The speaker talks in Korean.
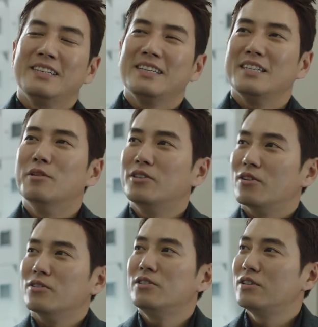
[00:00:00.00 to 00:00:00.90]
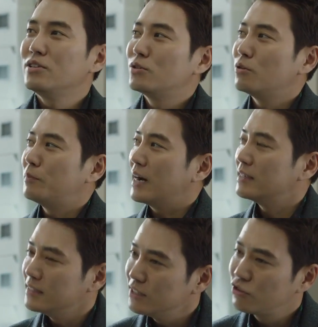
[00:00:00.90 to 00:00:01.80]
이번 런칭쇼
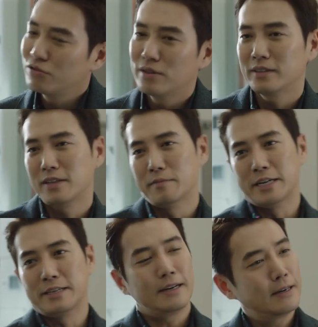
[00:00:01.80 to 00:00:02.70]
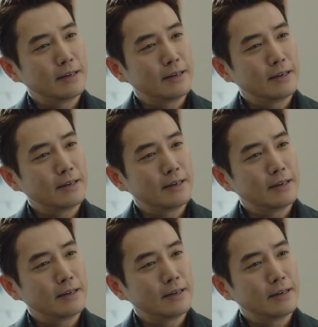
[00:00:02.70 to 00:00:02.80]
반응이 중요한데 말이야.